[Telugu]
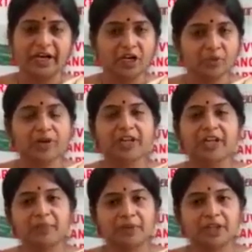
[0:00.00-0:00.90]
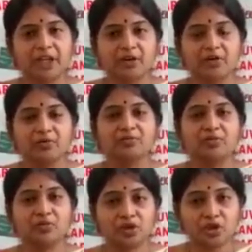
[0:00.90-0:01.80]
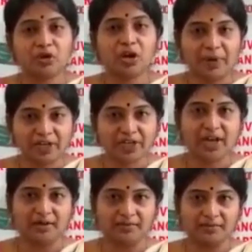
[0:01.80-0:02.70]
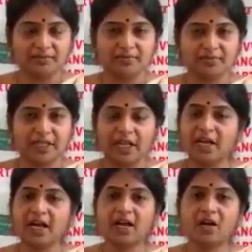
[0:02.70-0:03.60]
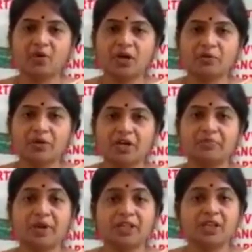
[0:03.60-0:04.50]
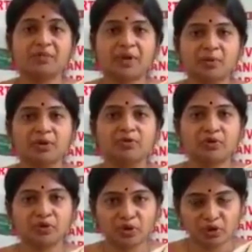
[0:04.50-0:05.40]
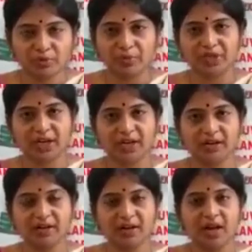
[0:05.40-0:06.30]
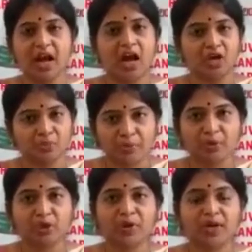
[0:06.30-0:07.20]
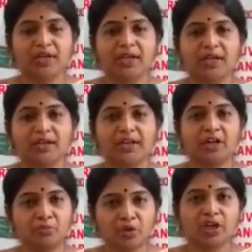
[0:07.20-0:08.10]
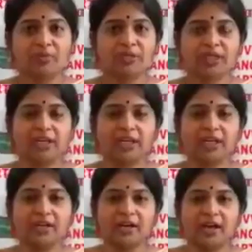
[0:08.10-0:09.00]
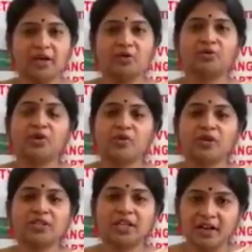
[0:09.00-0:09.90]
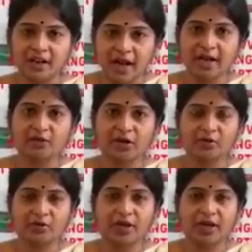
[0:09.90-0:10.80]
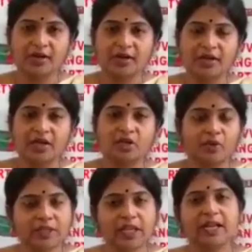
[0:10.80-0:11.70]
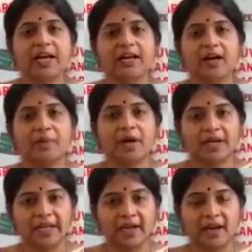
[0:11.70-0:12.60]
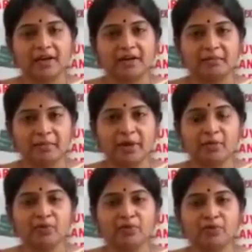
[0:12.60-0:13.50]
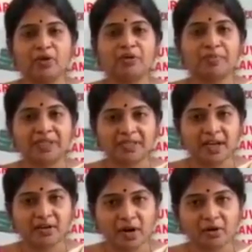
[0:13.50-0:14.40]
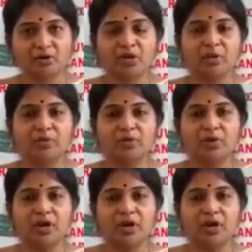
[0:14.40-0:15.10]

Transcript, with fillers: ఇటువంటి నేపథ్యంలో ఉద్యోగుల పక్షాన తెలంగాణలో ఉన్నటువంటి ప్రతి ప్రభుత్వ ఉద్యోగి పక్షాన అటు ప్రభుత్వానికి ఇటు ముఖ్యమంత్రికి ఇటు ఉద్యోగ సంఘ నాయకులకు కూడా యువ తెలంగాణ పార్టీగా మేము కొన్ని ప్రశ్నలను అడుగుతున్నాము